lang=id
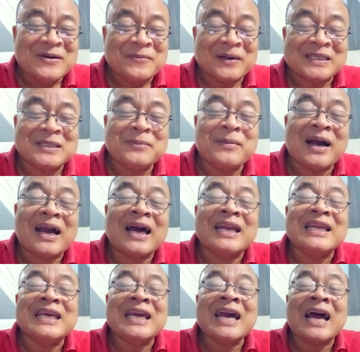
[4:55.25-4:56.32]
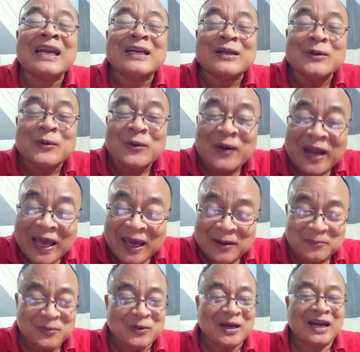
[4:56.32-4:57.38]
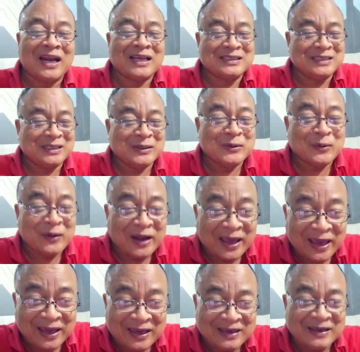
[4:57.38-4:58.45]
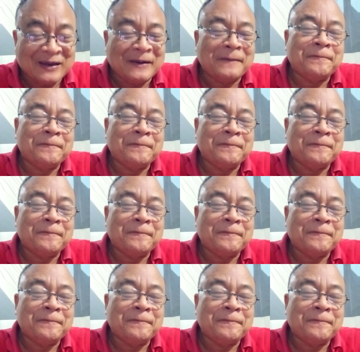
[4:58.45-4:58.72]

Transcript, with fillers: Masih makan ikan goreng bukan nasi goreng ya.